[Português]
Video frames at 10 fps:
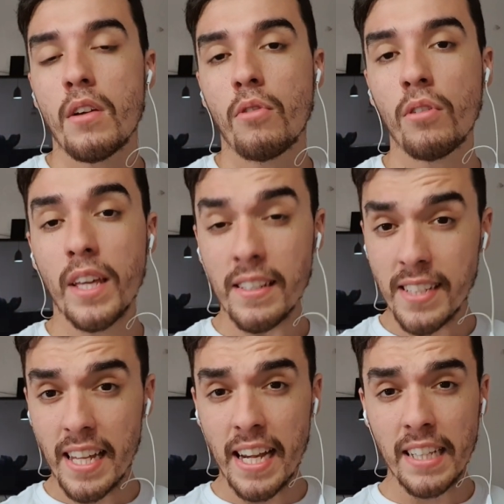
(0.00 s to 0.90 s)
qualquer
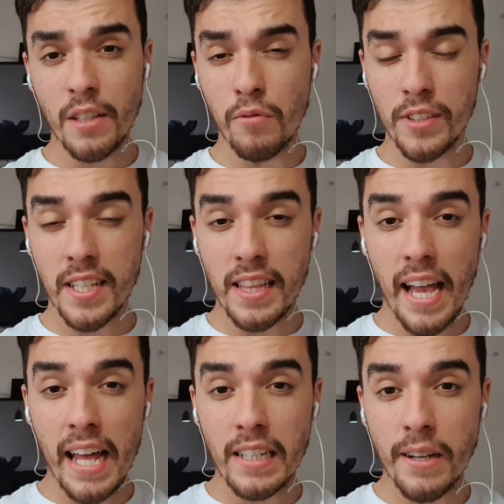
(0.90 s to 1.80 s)
acelerada que você
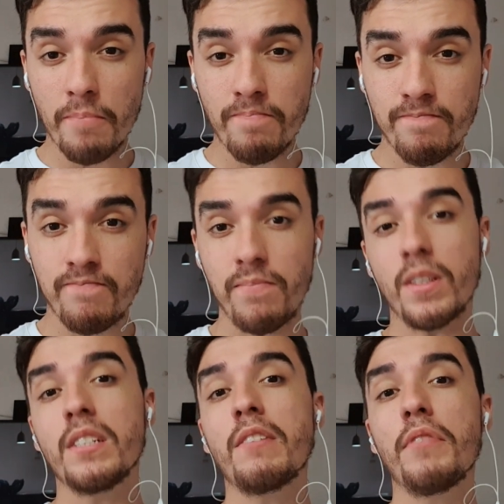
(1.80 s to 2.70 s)
dá, ela já,
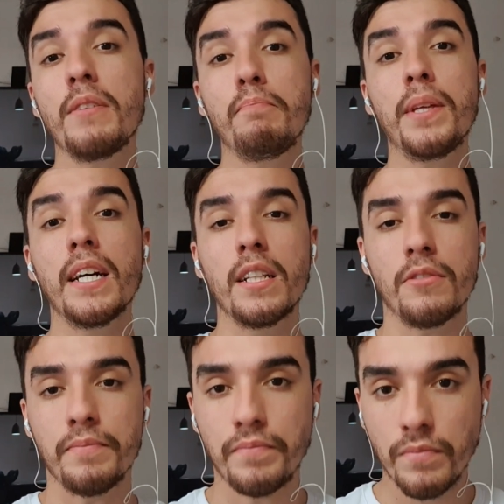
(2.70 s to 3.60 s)
ela já vem
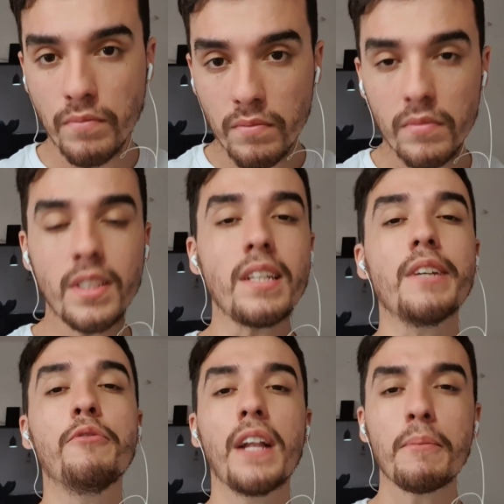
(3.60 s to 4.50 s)
empinando.
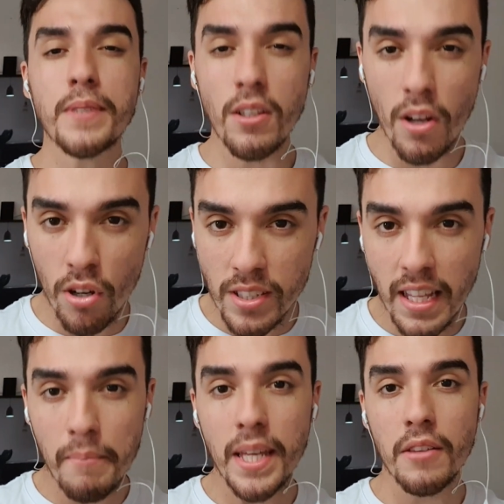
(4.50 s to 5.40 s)
E falar pro você, o negócio
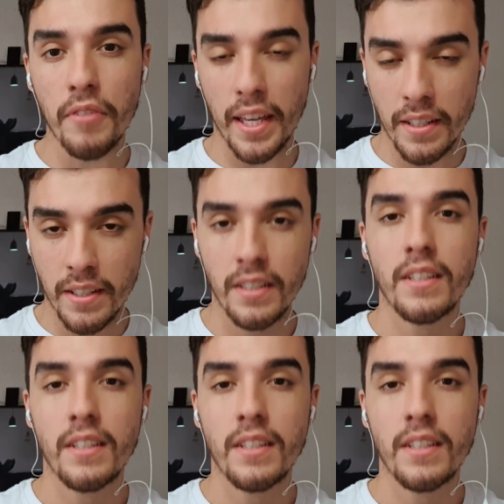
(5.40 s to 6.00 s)
dá medo, velho.